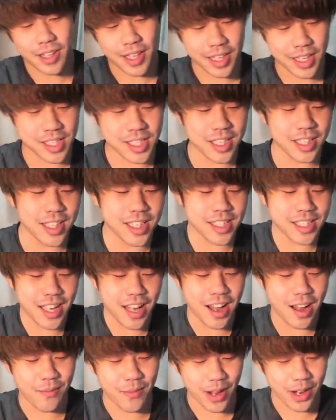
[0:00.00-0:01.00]
敵陣で
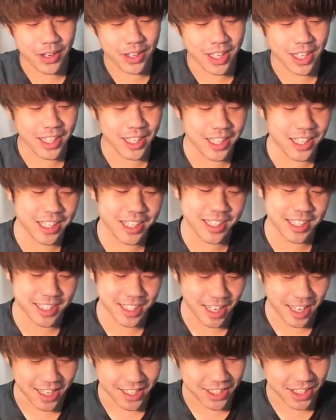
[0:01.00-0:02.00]
さ、馬力出てきて
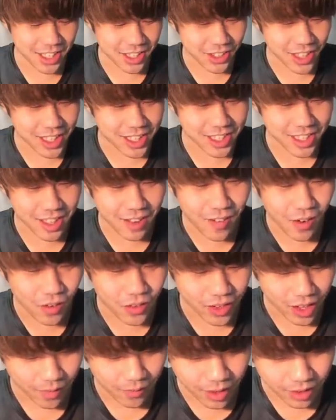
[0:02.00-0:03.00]
さ、それとかしてタワー
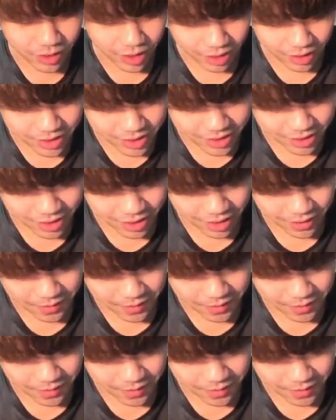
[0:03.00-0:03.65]
おんでやばくない普通に。